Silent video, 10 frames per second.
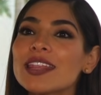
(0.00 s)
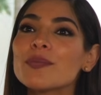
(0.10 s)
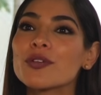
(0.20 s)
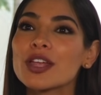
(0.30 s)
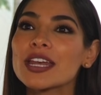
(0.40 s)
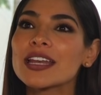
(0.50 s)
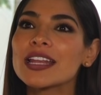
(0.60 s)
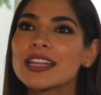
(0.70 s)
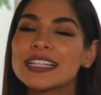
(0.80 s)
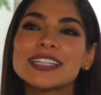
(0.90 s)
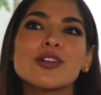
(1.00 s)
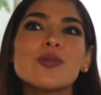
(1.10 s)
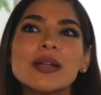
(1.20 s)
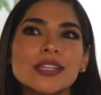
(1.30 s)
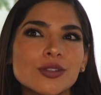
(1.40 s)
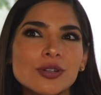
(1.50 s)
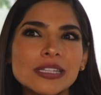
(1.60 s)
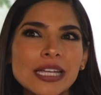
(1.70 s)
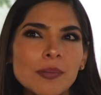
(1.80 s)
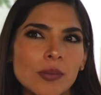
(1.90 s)
de poder estar con Mateo todo el
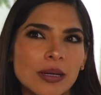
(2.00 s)
tiempo.